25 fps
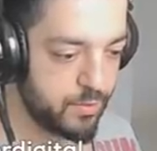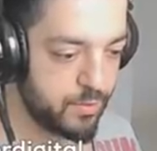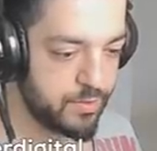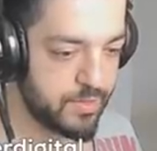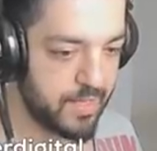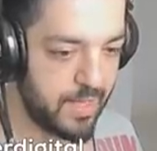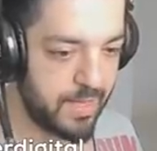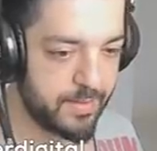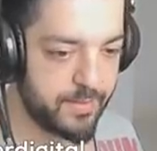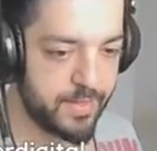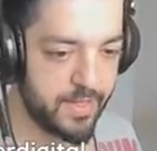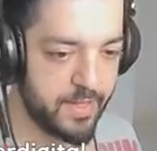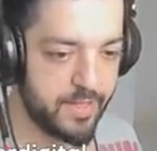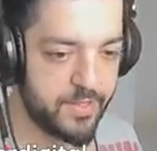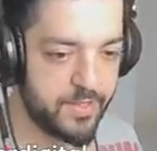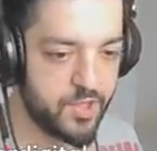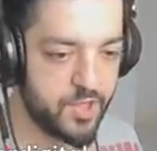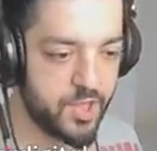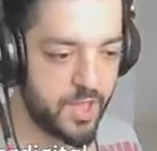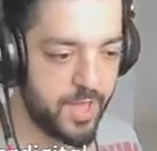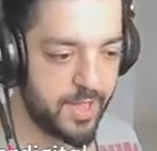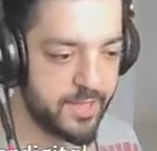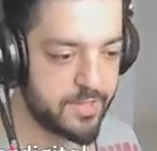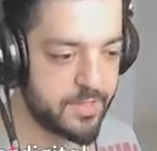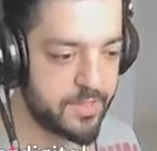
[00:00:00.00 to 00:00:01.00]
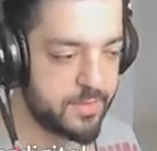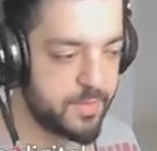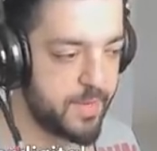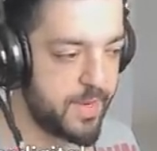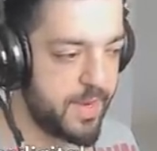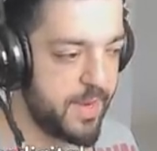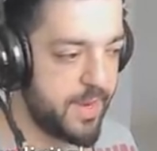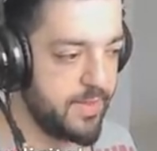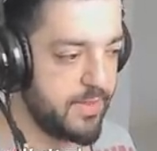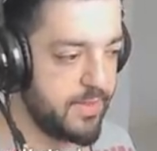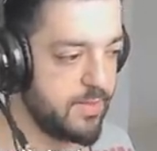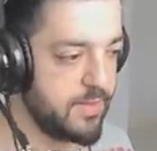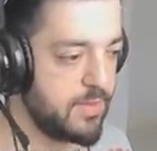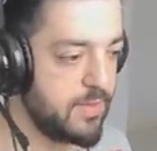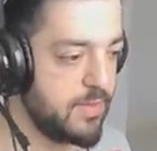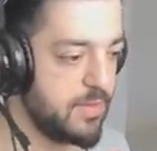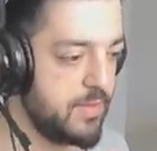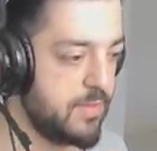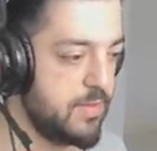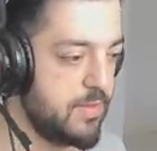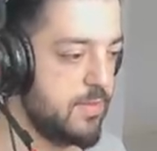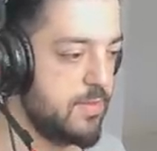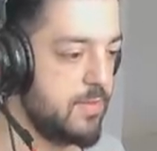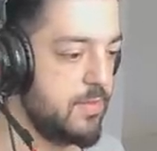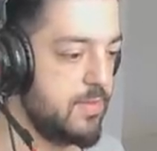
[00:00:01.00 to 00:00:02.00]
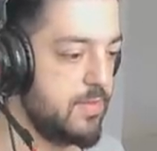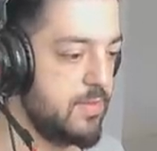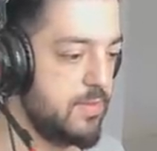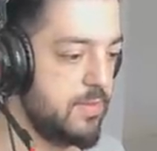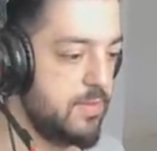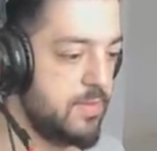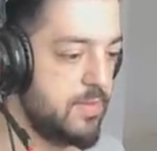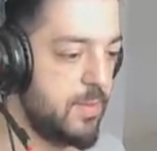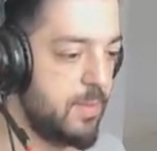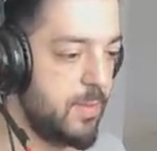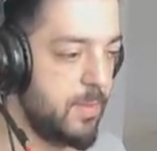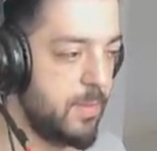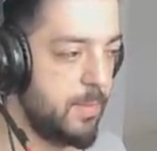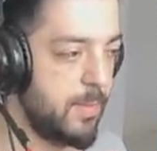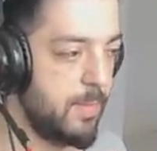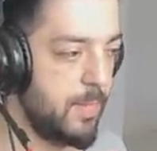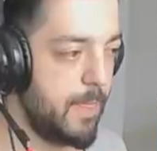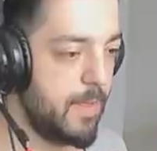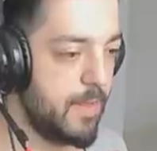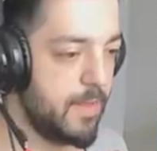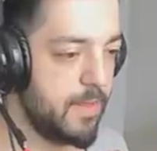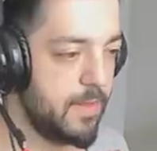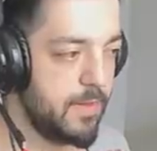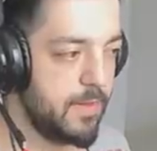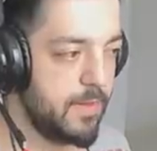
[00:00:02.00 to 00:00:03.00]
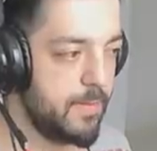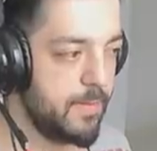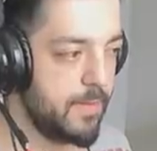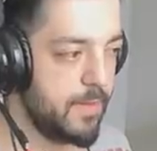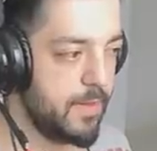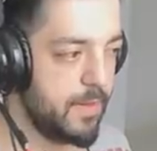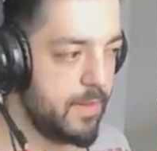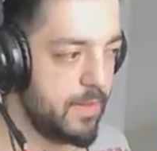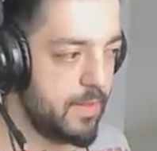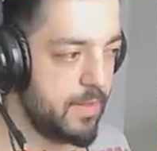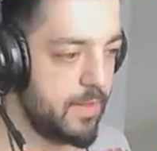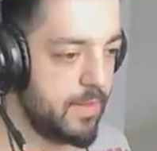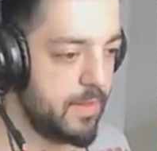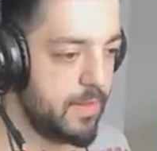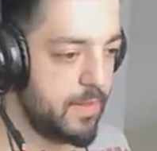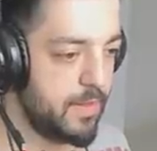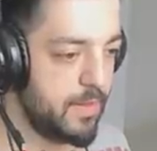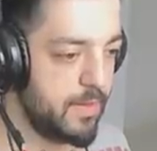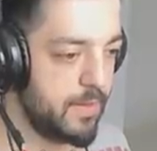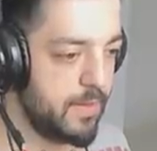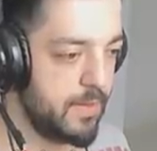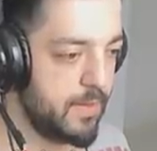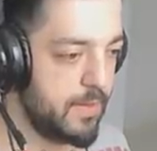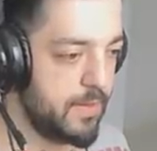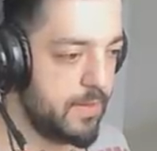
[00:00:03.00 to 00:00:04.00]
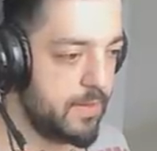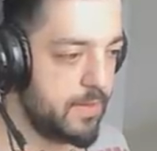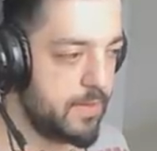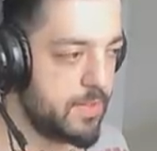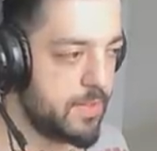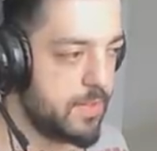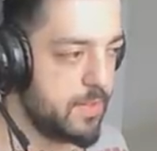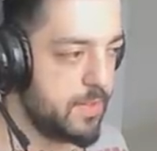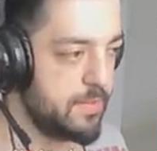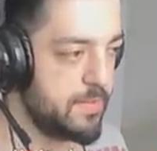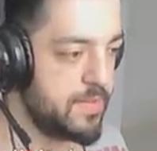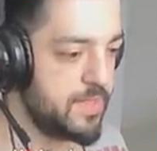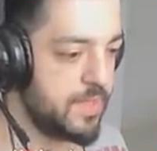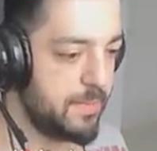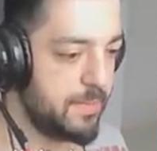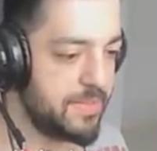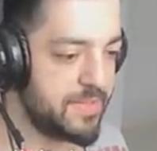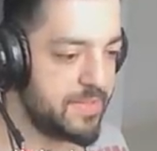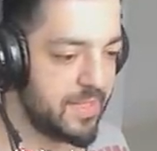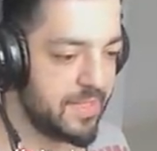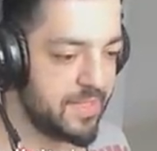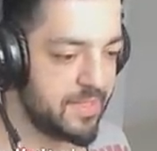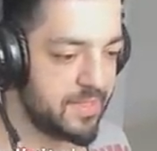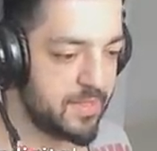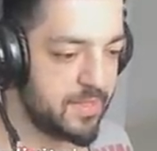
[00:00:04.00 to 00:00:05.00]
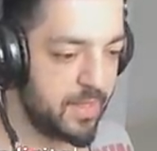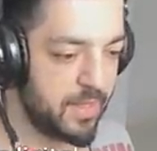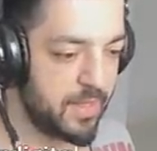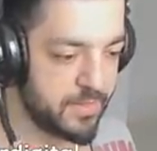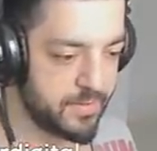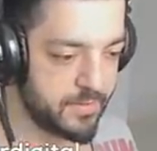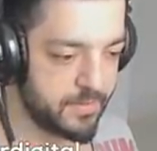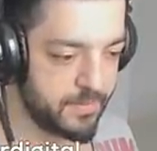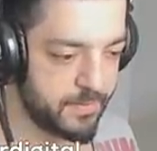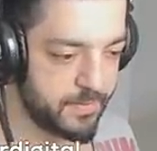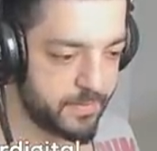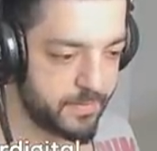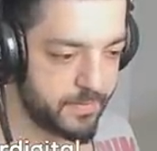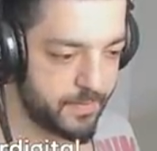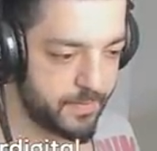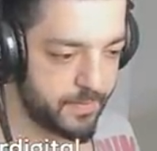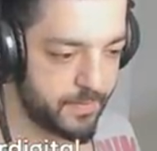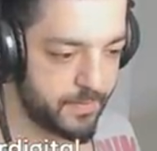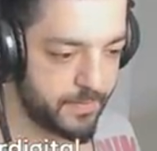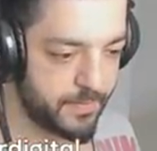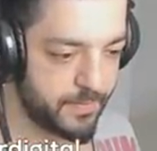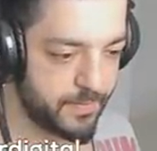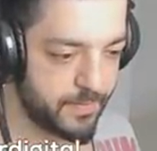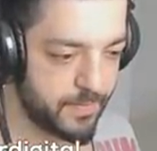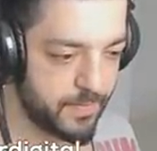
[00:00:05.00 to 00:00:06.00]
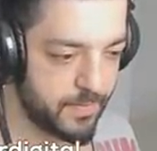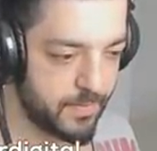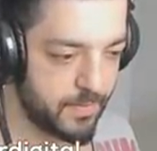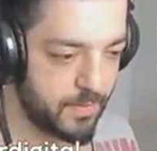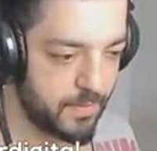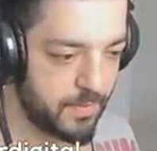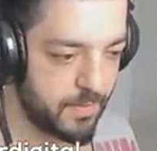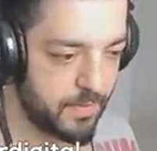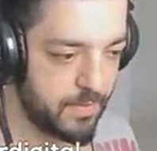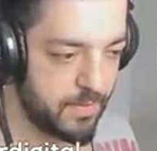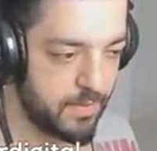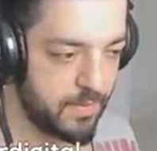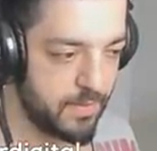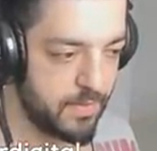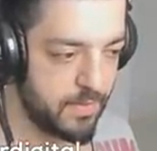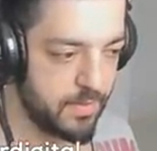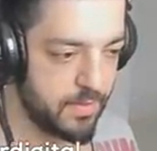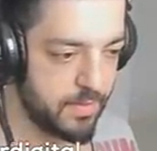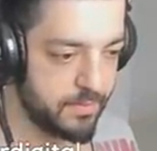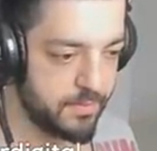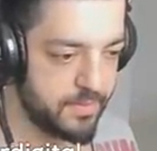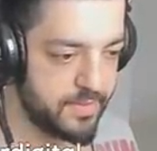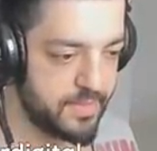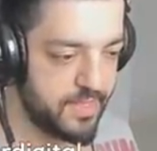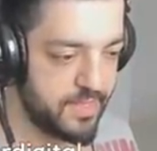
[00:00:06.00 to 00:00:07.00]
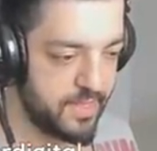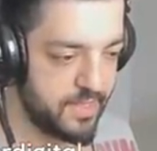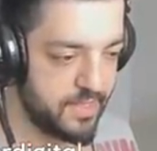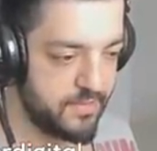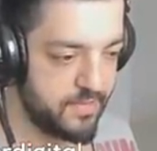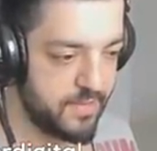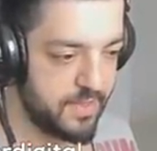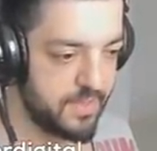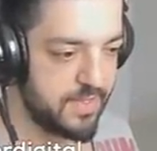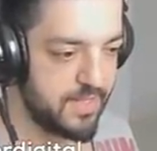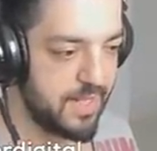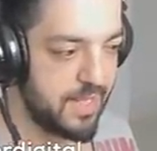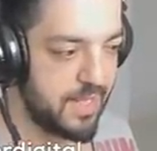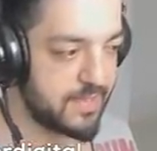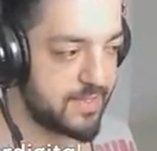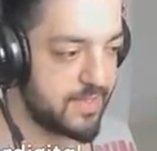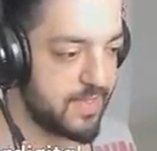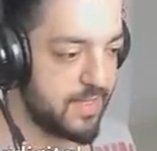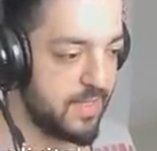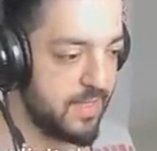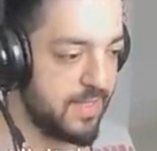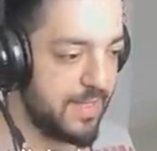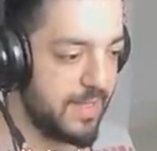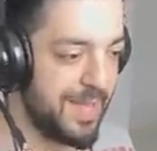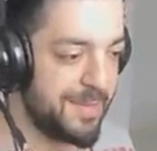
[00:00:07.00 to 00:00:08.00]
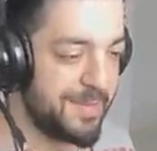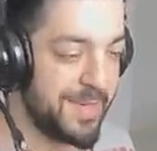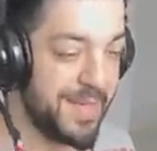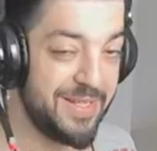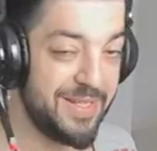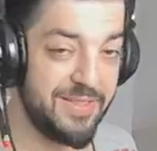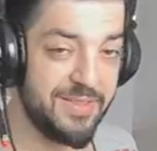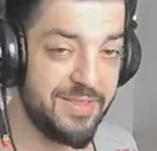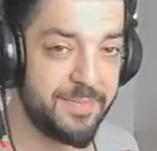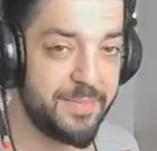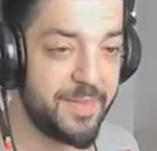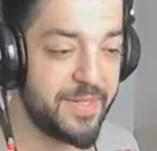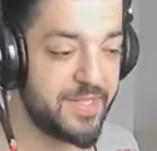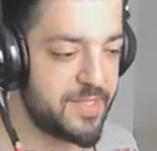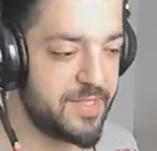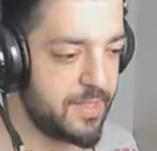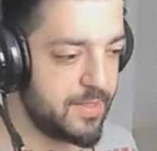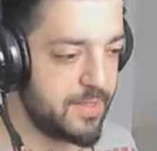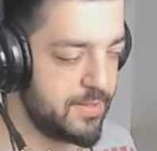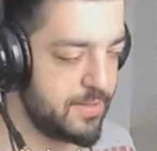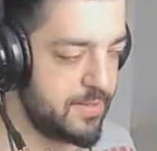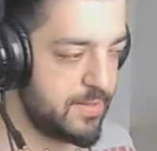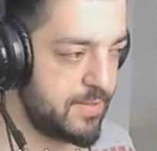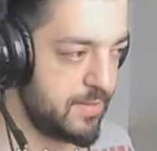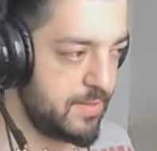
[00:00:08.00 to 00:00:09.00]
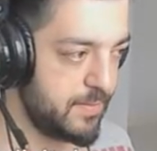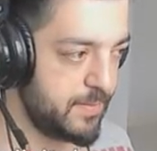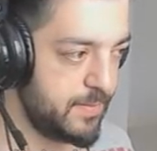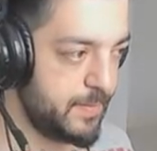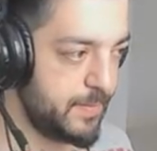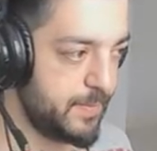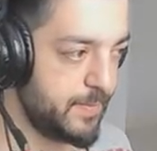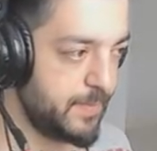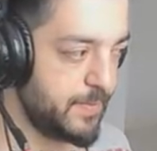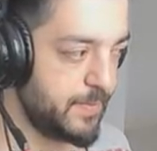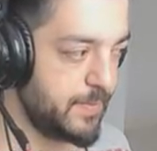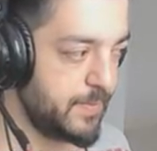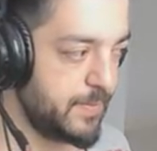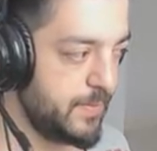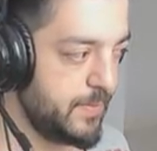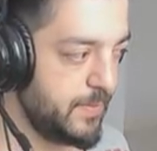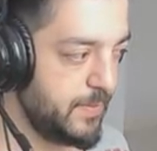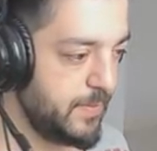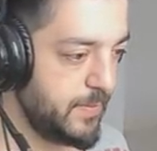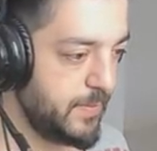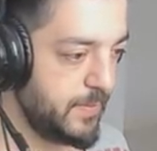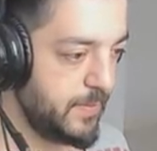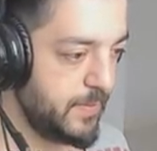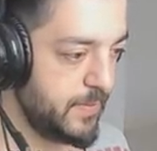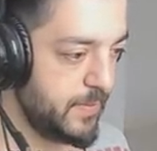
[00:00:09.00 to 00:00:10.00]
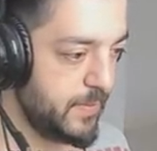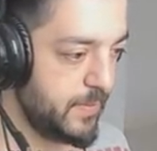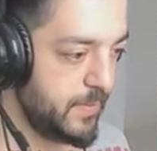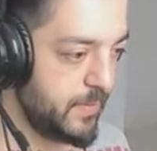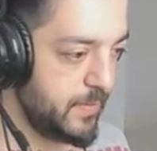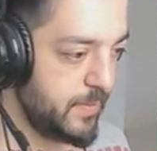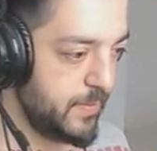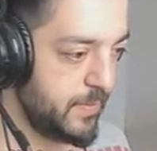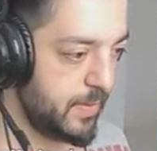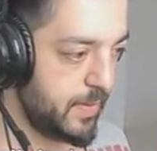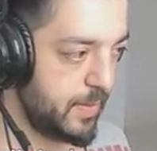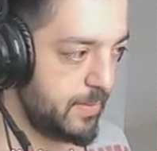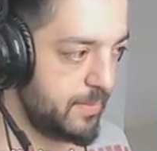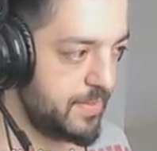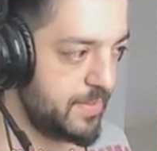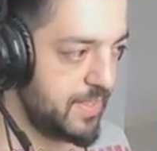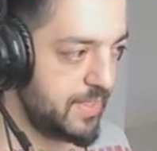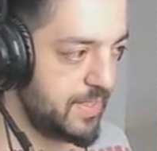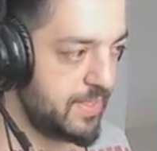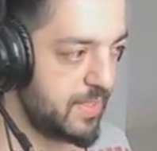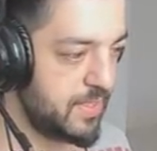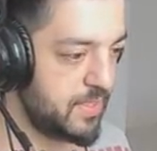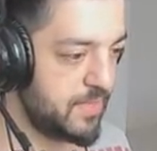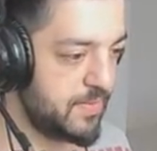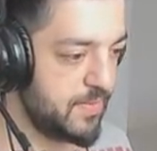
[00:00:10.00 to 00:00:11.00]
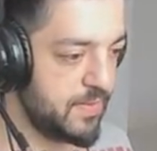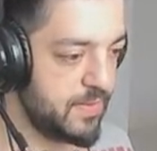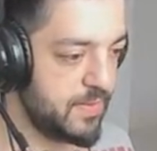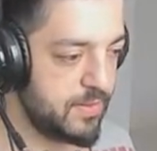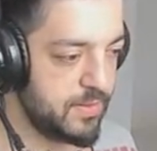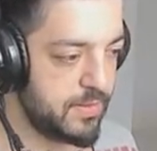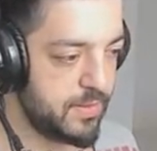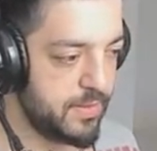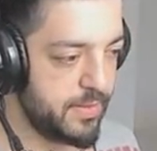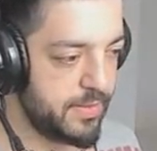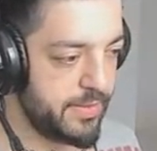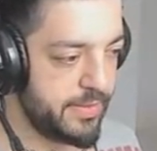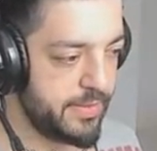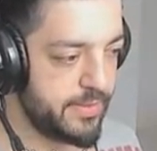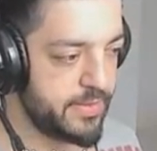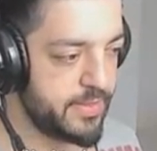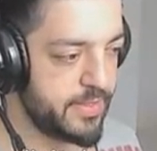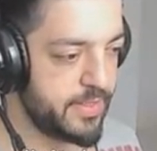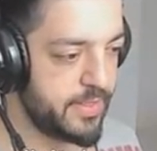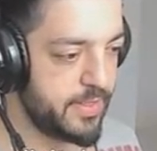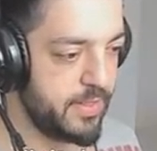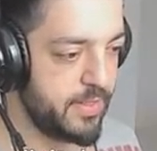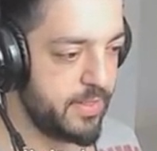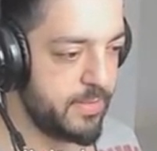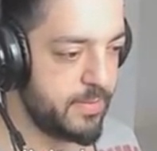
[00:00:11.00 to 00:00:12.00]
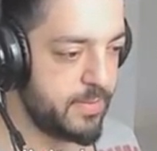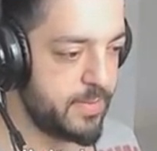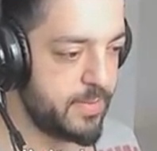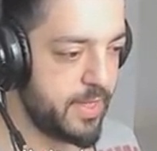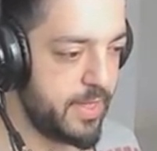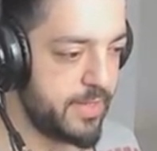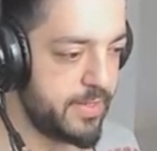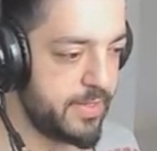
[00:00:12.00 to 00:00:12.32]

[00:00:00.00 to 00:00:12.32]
Güzel bir headshot man. Tamam. Ee, şimdi bize bir ses lazım. Bir ses verirlerse hemen basarız. Bize ses verin. Ayağınıza gelelim